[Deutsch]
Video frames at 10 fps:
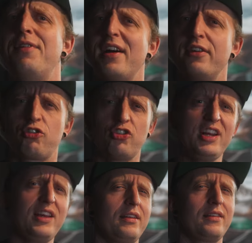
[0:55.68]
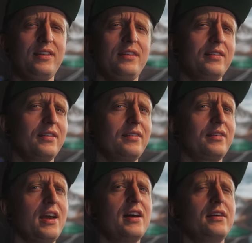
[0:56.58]
war Schnee dieses
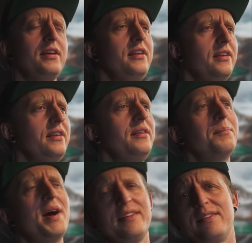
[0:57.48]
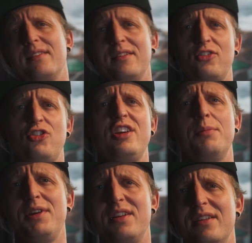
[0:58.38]
Jahr in den meisten
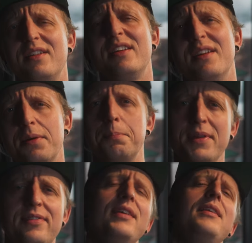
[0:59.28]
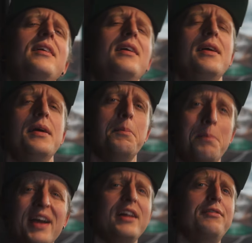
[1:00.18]
Skigebieten ja, ein bisschen
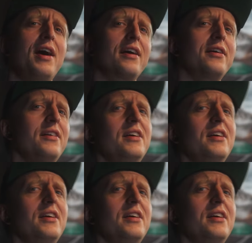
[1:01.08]
Mangelware.